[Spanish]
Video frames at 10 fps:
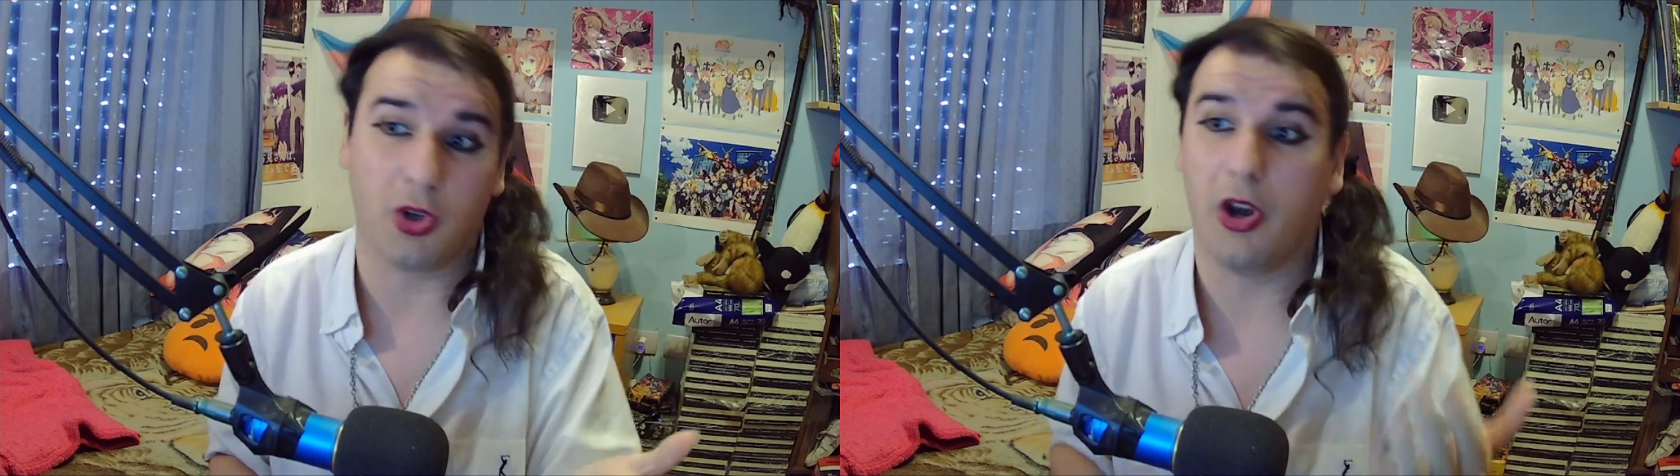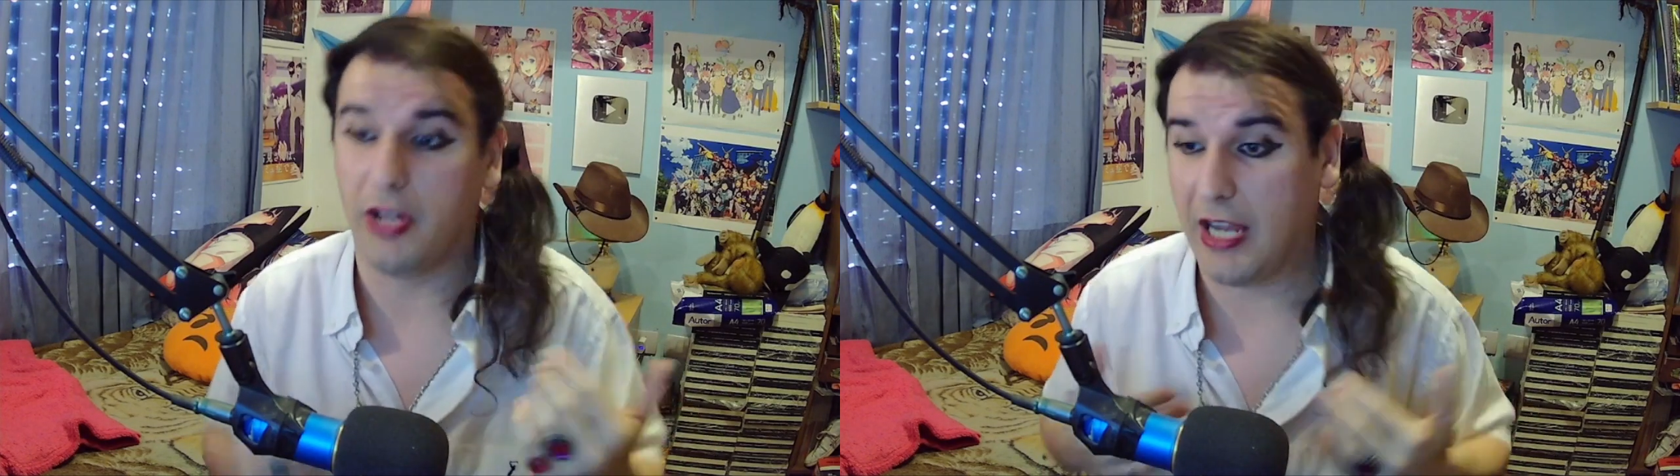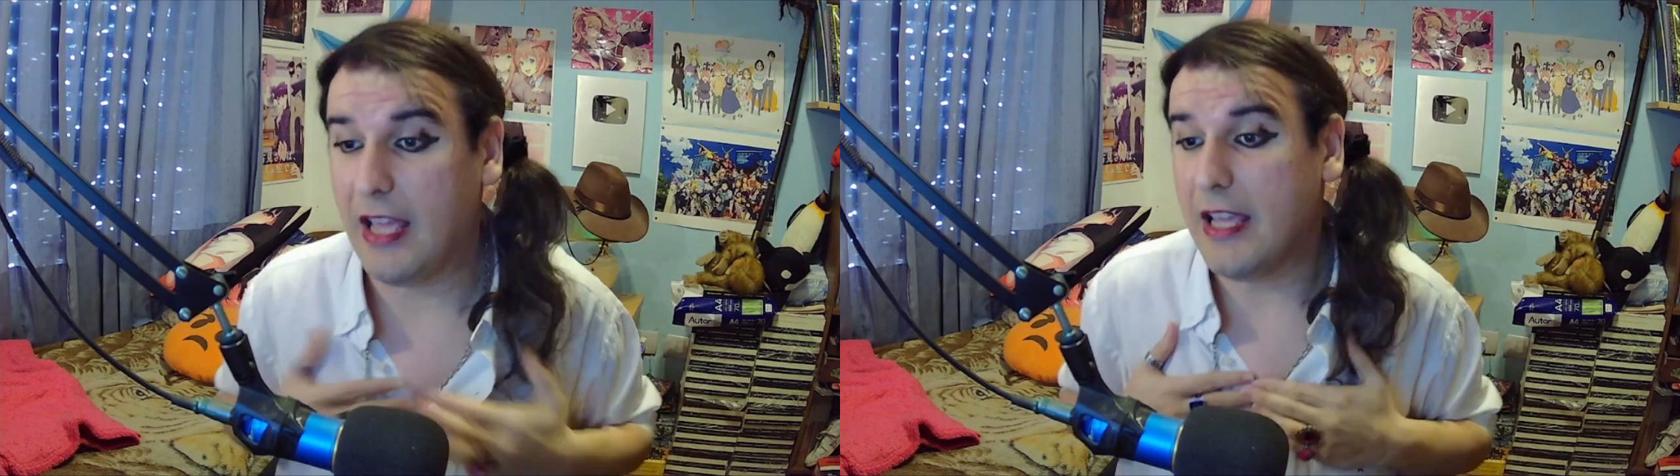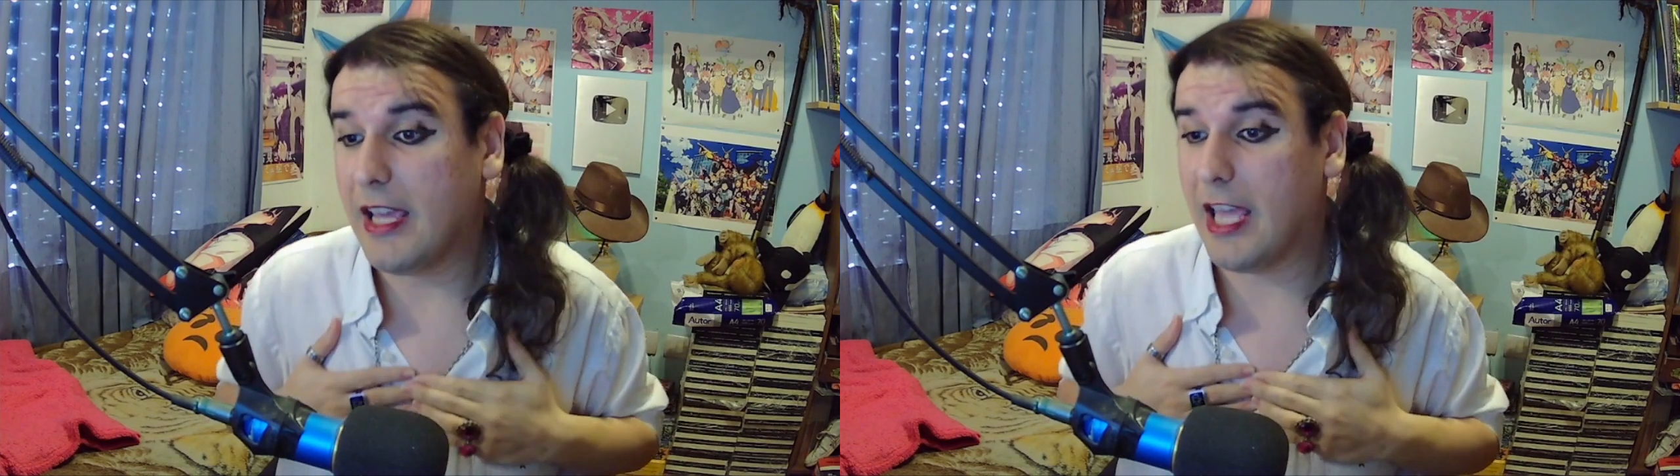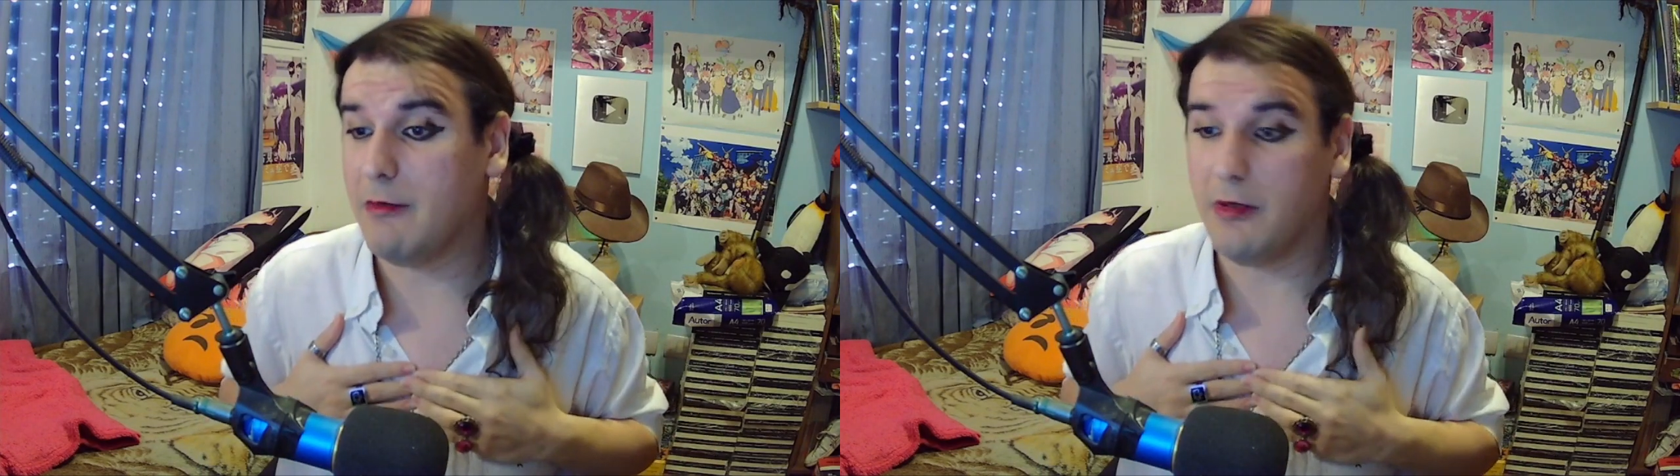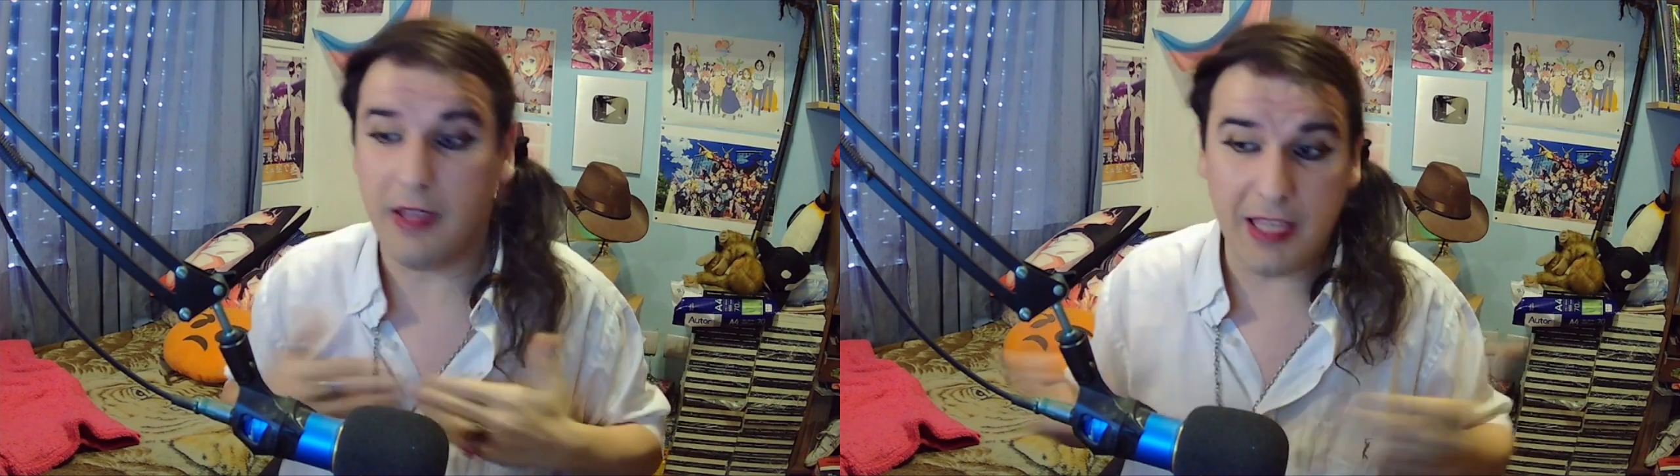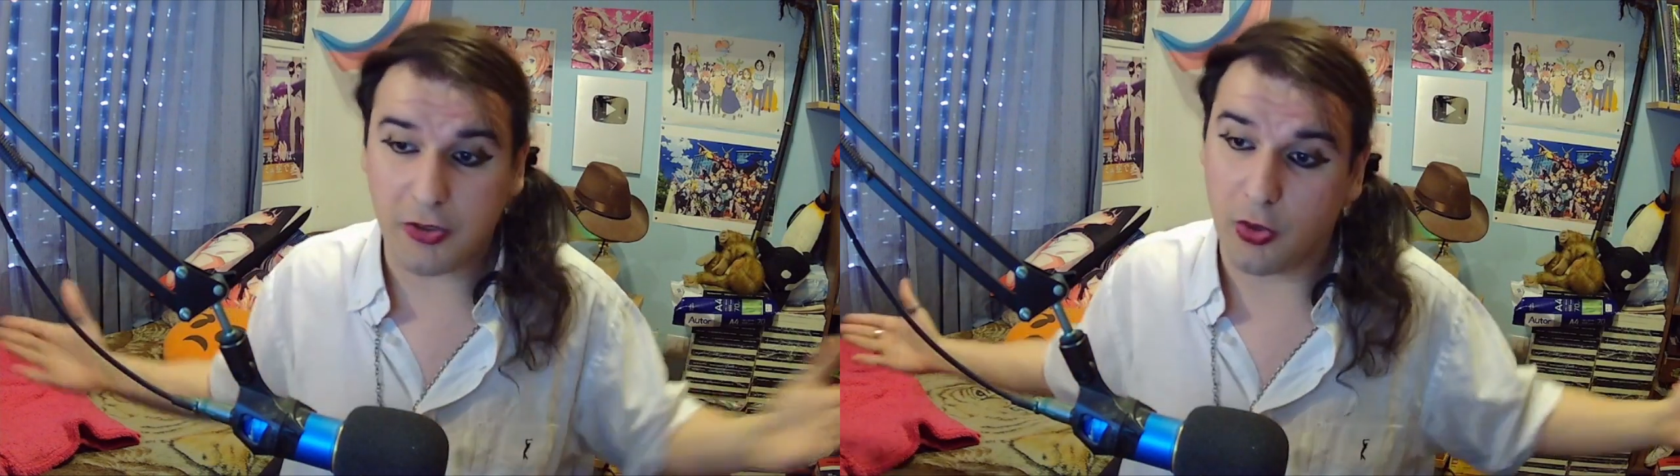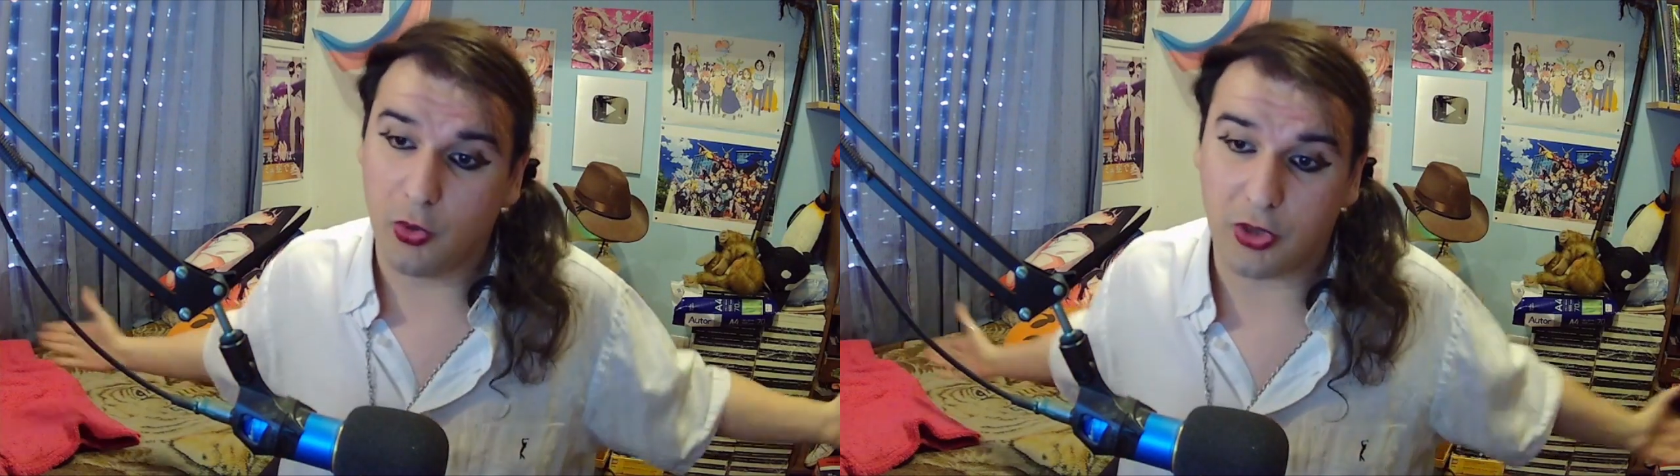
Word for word: Yo ahora en mi vida estoy